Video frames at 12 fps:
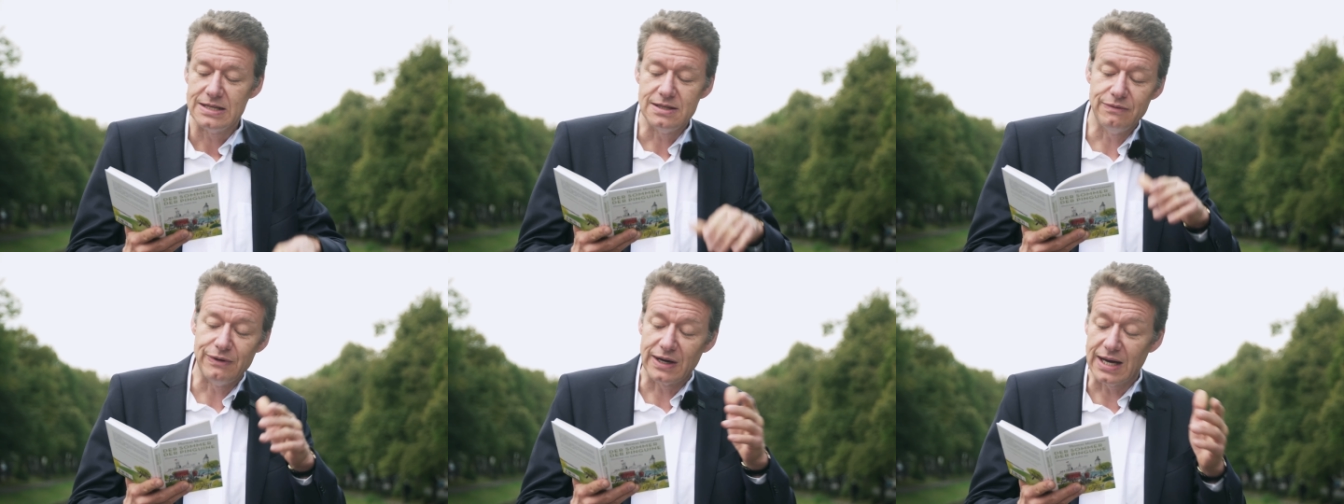
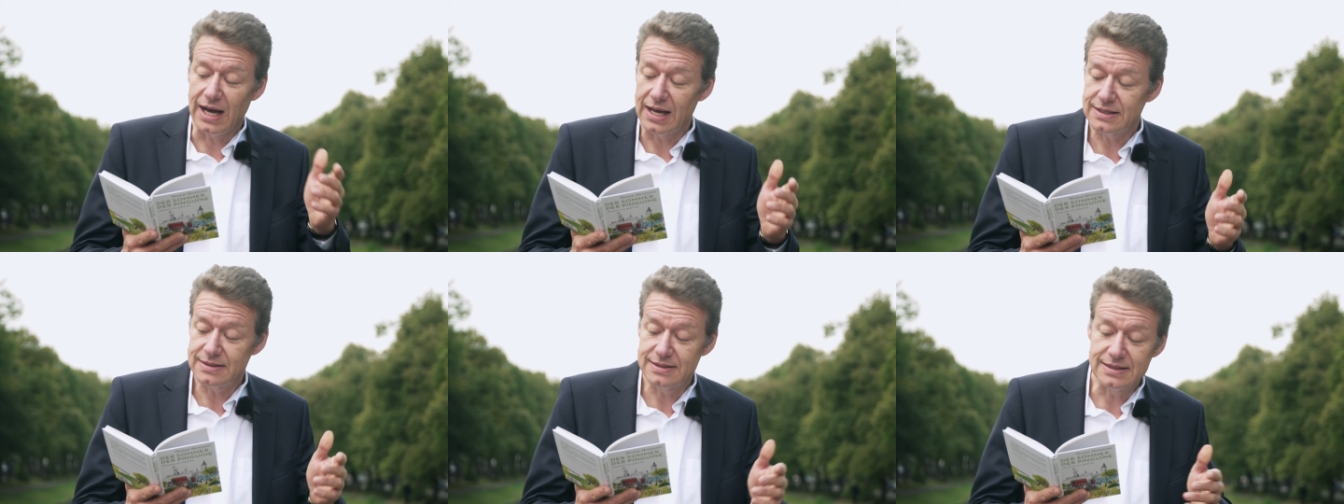Sie
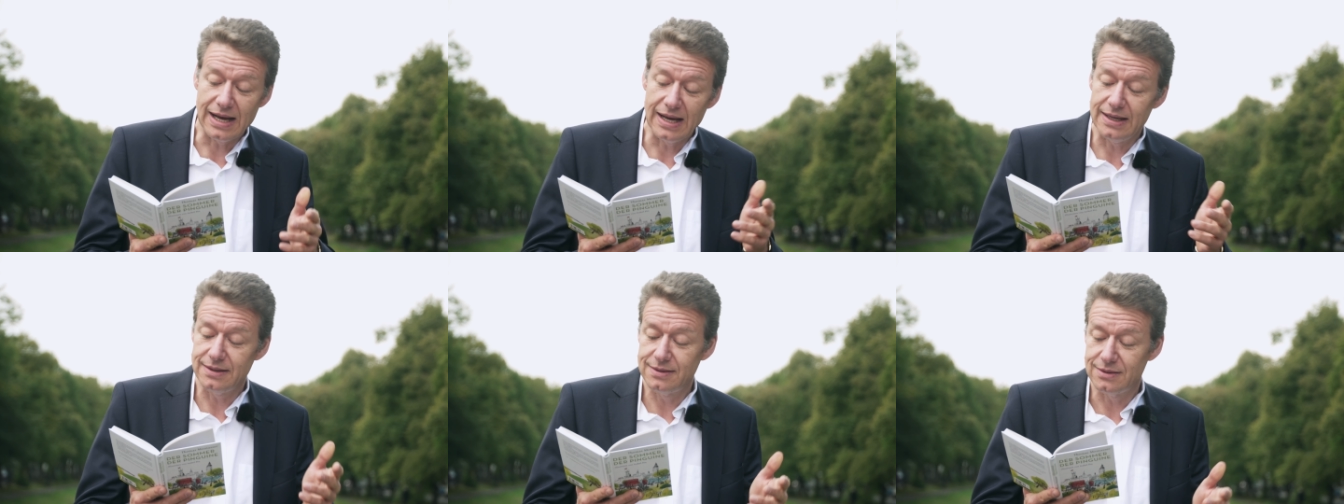vergaß
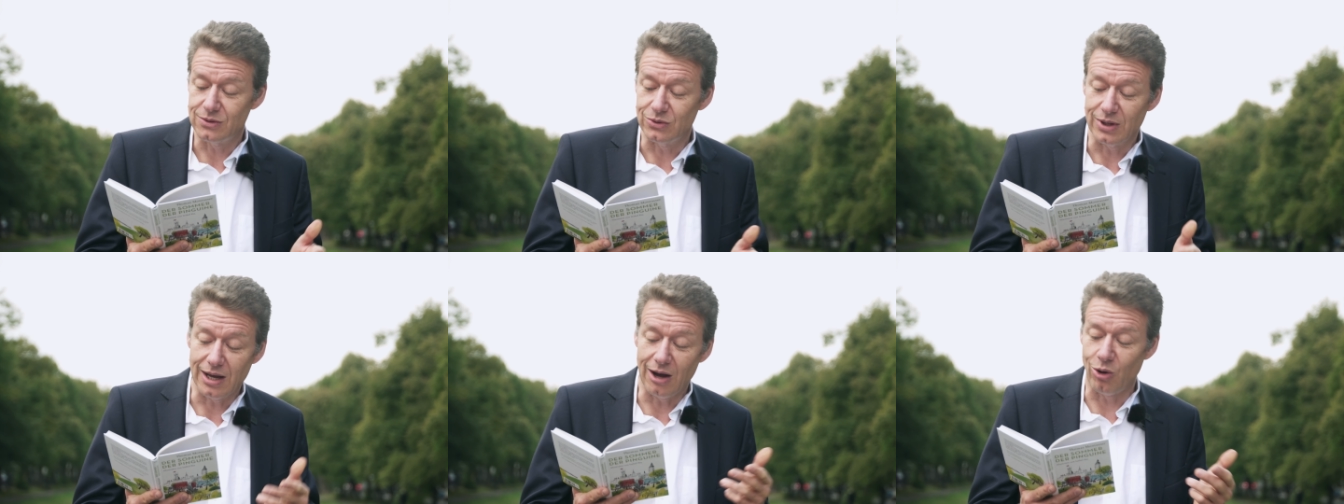Zeit
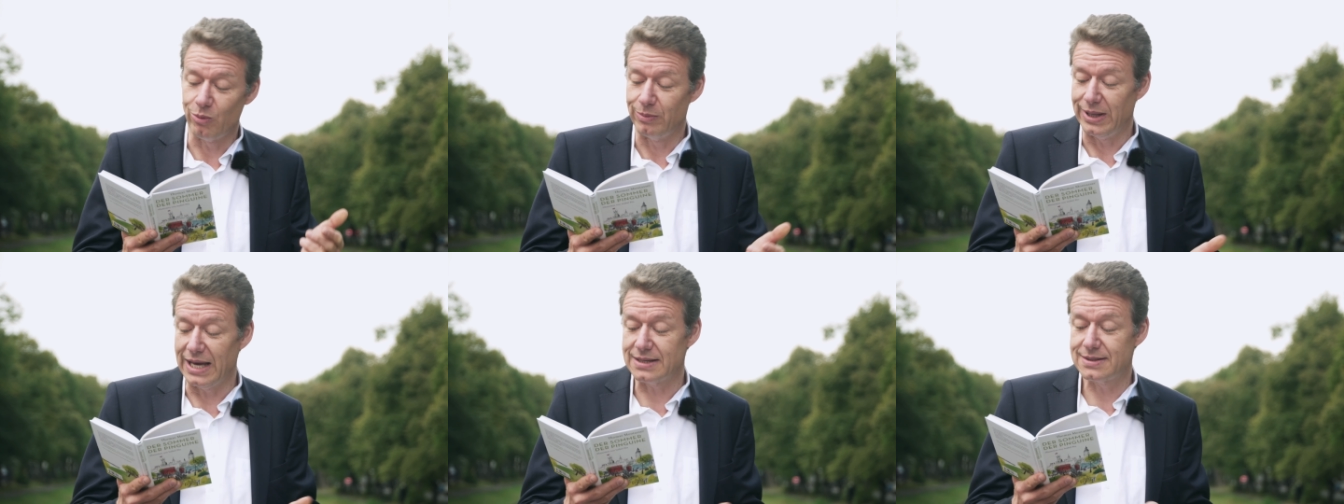und
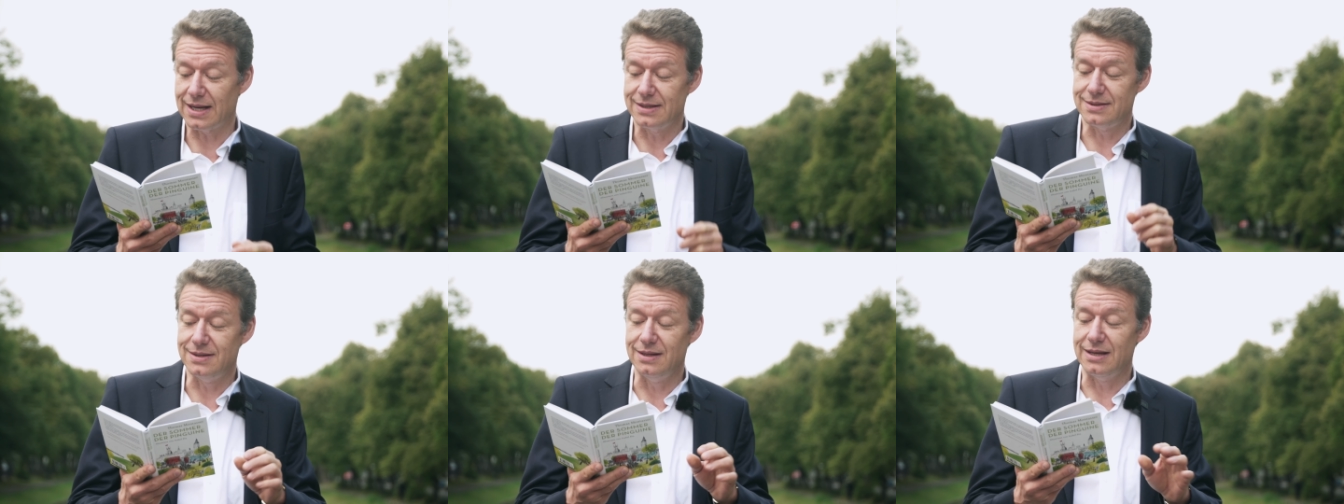Raum. Erst
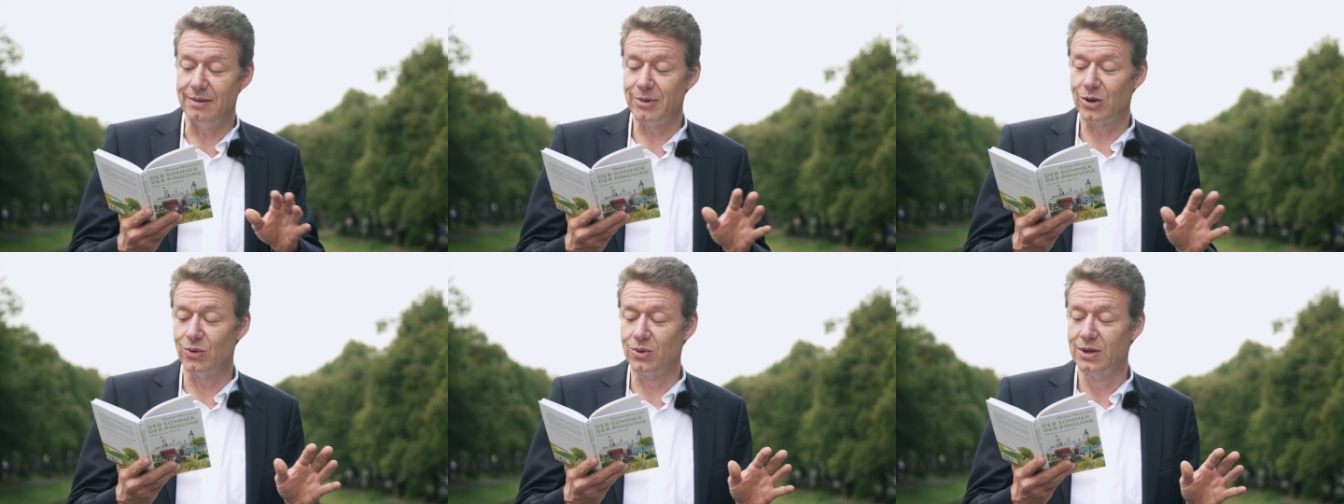als die
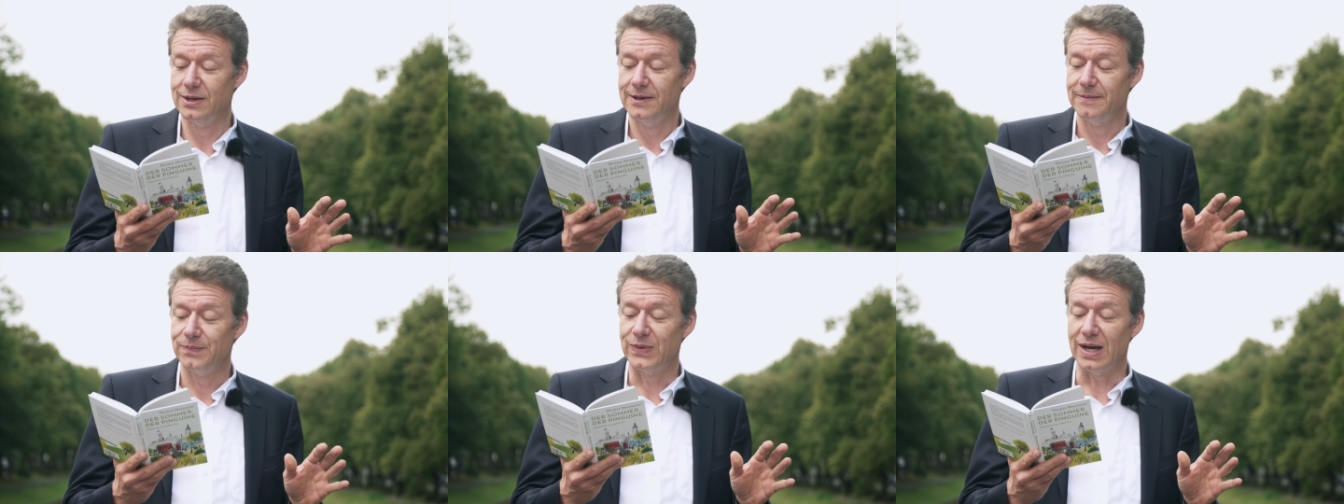Dämmerung
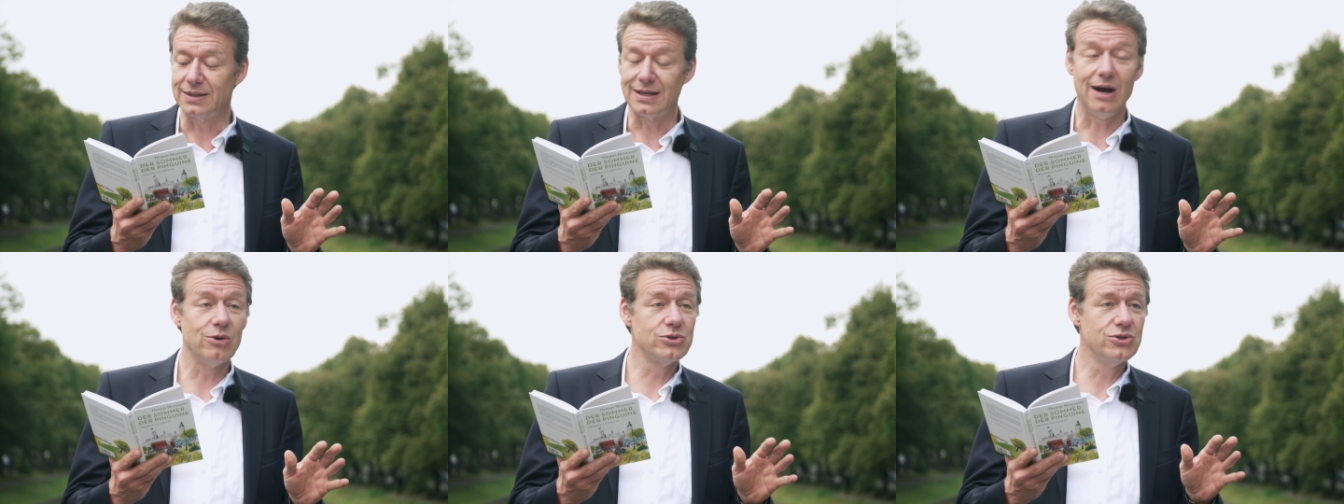nach
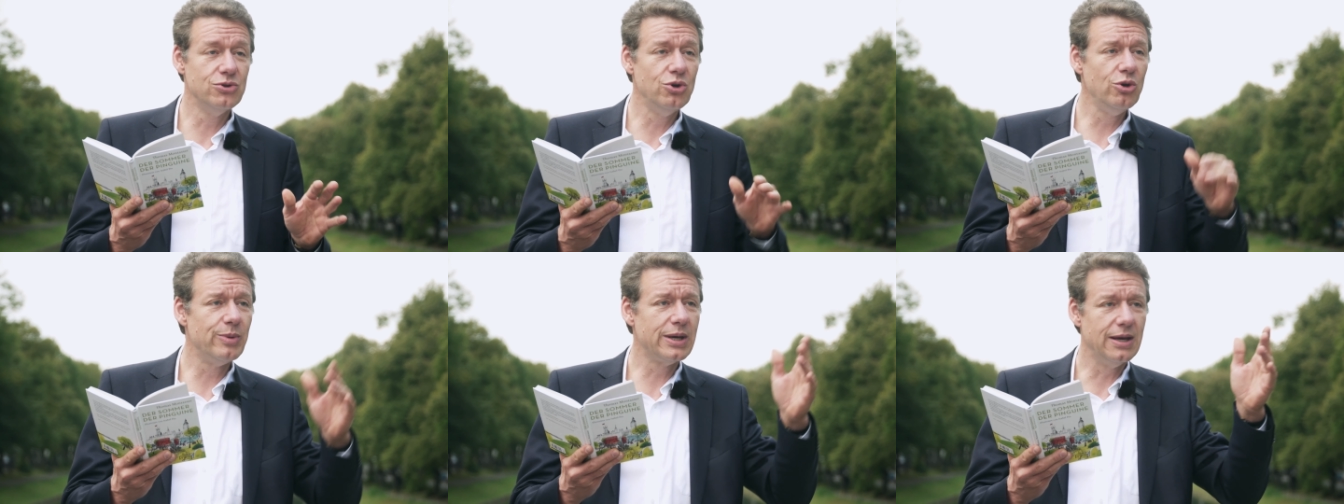draußen
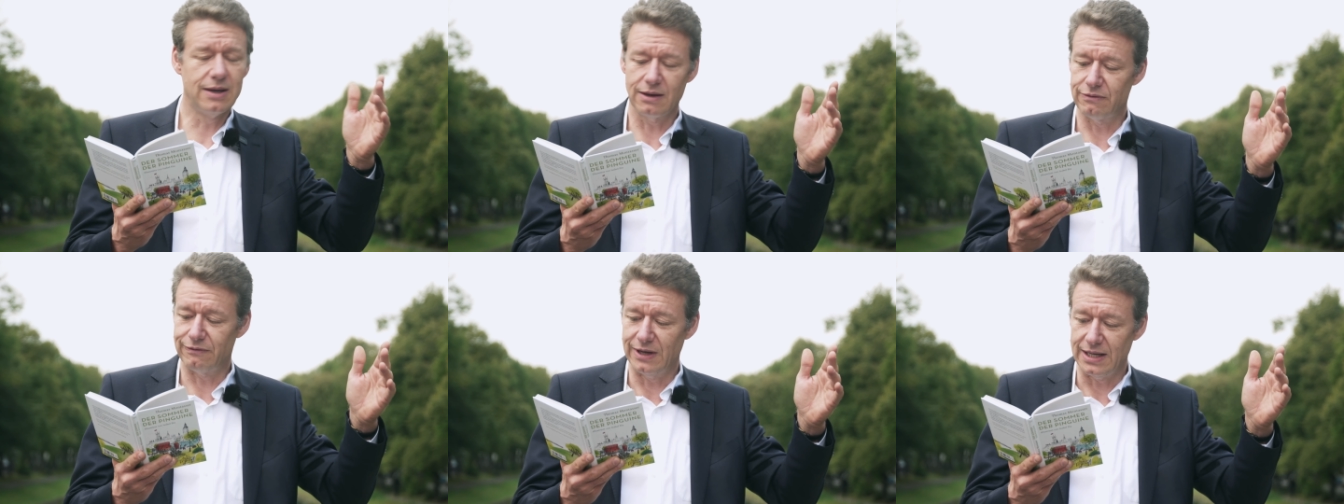
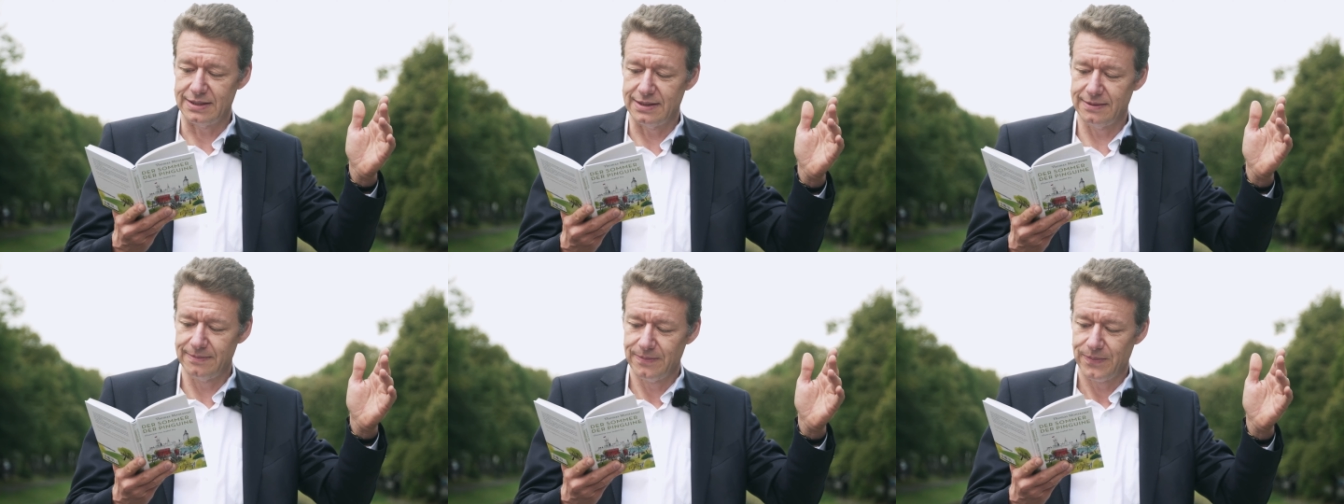übergegriffen
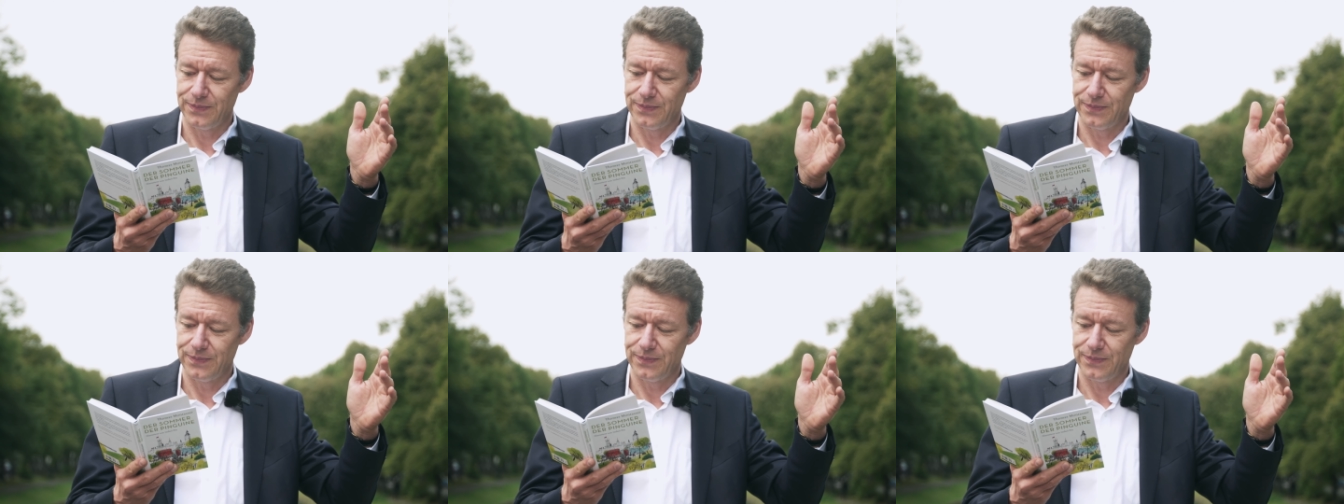hatte,